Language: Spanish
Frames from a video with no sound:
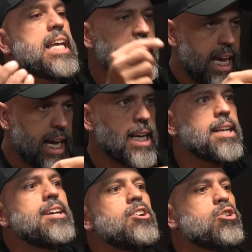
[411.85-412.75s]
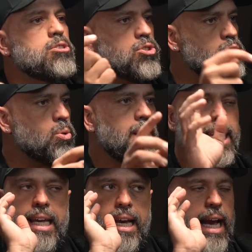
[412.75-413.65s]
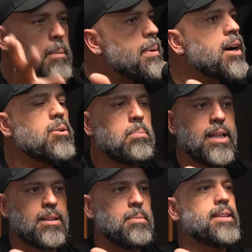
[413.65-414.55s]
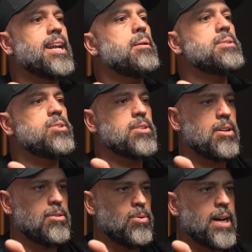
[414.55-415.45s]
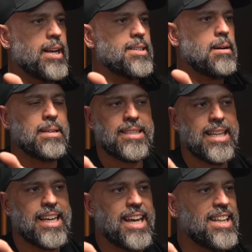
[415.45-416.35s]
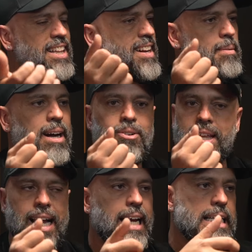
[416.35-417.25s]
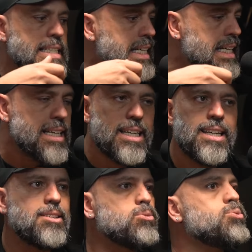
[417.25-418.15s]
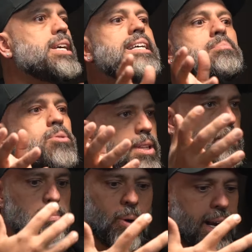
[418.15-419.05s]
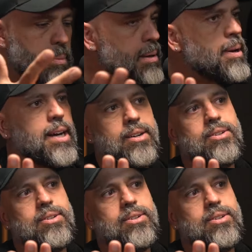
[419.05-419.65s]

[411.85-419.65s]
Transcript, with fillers: que llegan construyen y cambian completamente la visión de los lugares. ¿A base de qué? De trabajo, de ganas, de entusiasmo, de buena vibra,